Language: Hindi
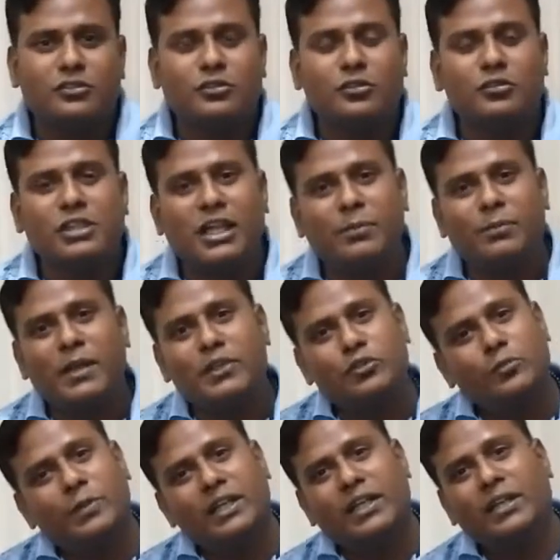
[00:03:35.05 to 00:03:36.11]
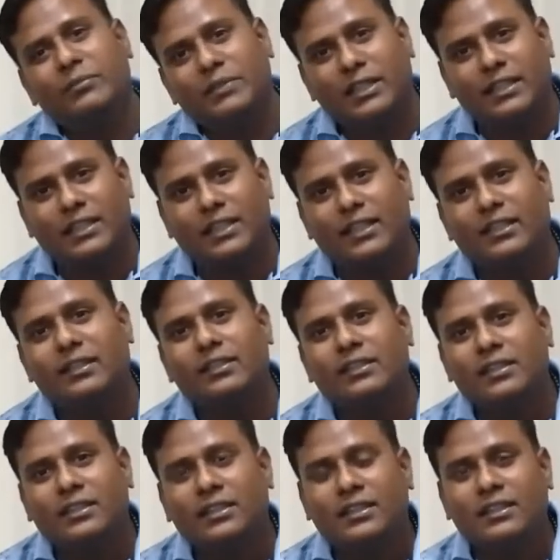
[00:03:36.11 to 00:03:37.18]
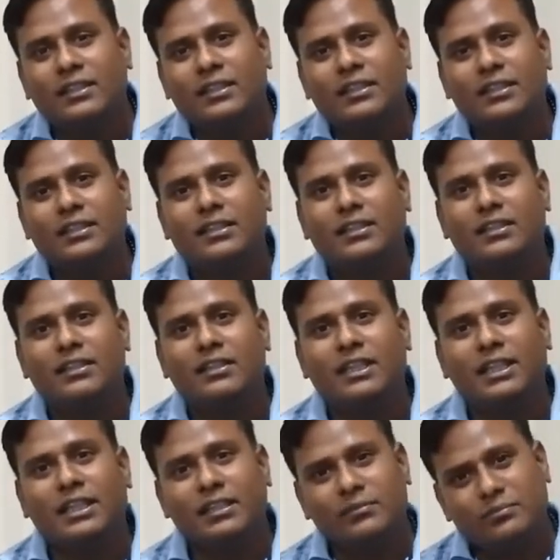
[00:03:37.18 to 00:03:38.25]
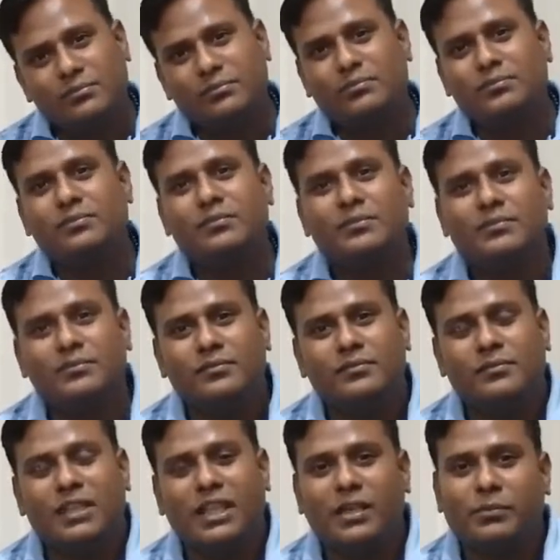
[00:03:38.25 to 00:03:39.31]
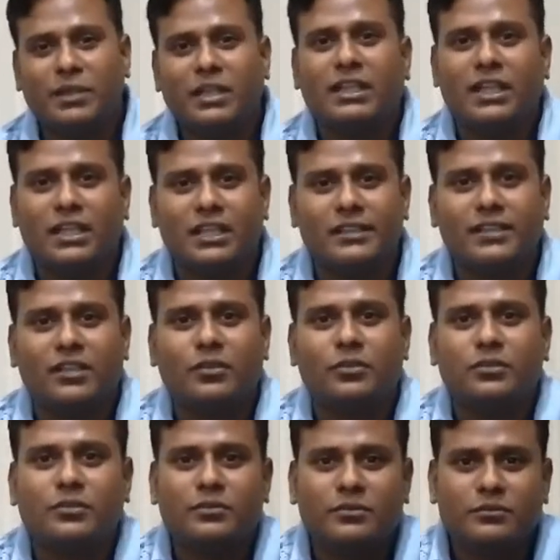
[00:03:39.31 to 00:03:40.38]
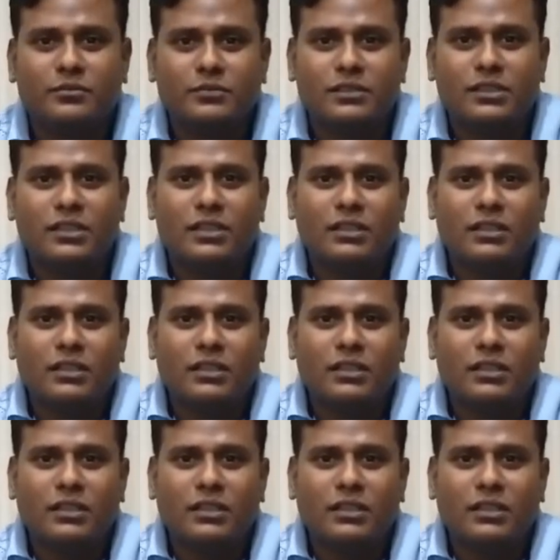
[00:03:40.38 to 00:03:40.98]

दो चार पाँच रुपये कम दे देना लेकिन इन्हें अपने घर ले जाओ